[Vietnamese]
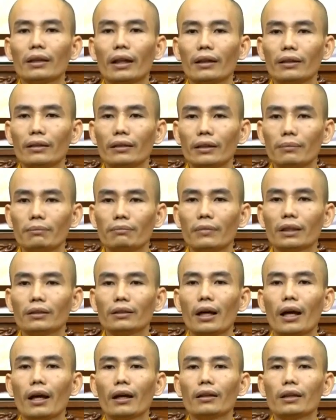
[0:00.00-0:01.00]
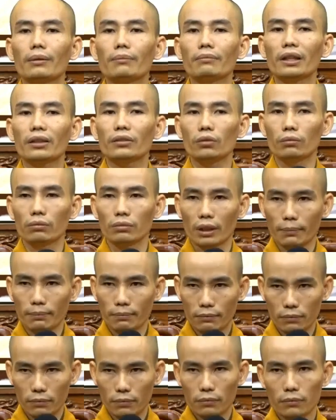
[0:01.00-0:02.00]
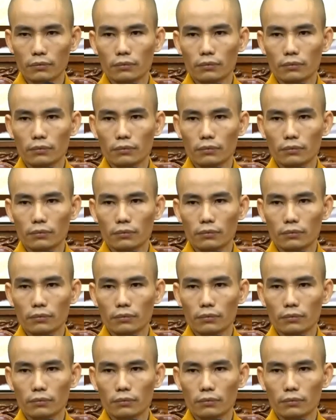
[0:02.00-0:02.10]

ngày năm ba tháng năm ba chục năm